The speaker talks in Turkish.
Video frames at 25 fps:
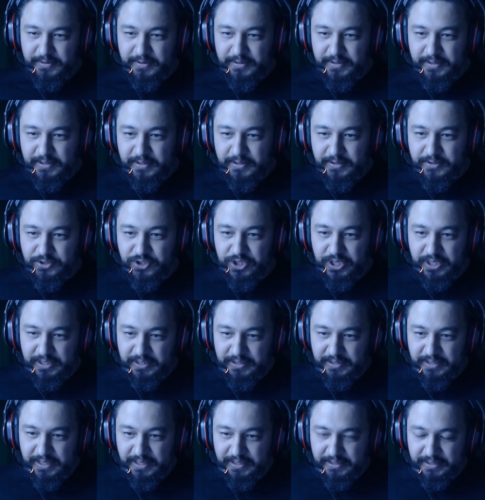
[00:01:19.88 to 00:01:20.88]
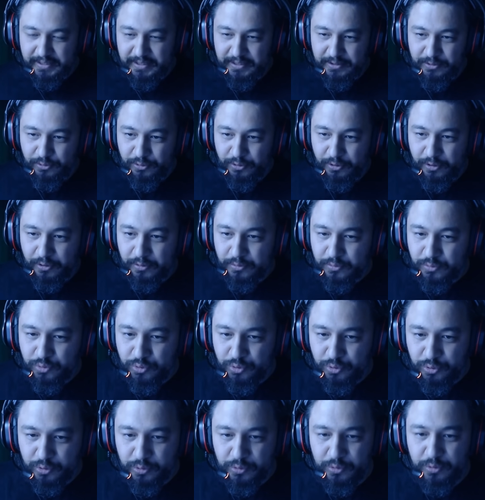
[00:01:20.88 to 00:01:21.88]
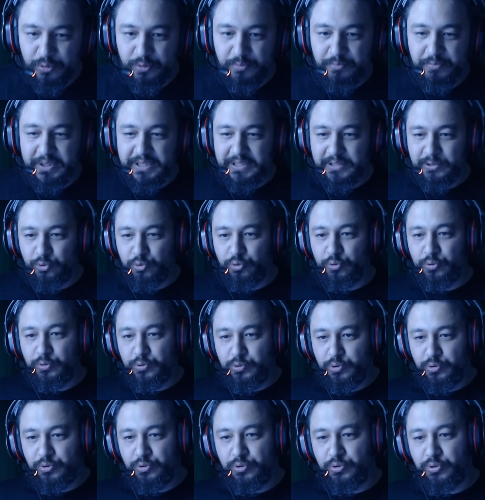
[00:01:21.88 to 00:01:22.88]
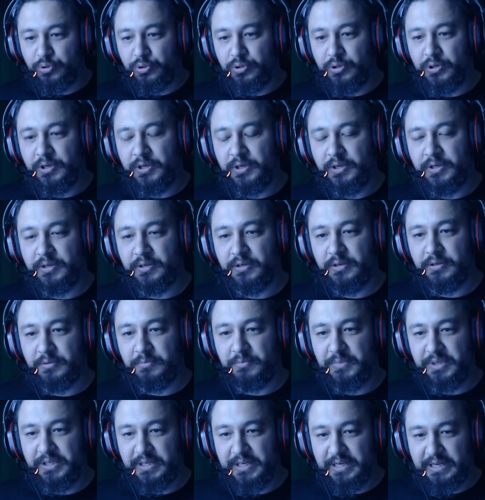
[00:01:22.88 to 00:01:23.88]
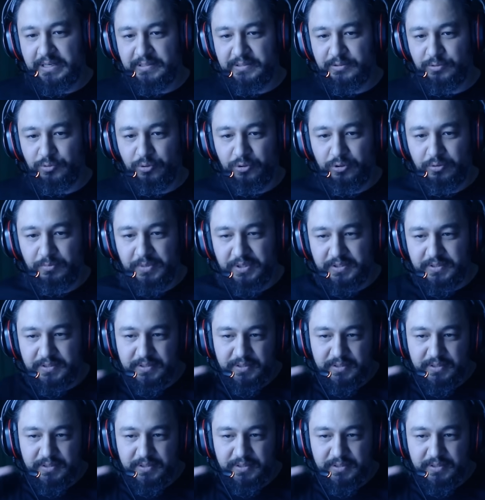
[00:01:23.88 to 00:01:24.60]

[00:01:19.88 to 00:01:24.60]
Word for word: şeyinden geliyor. Türklüğün bir kültür e, mirası olması.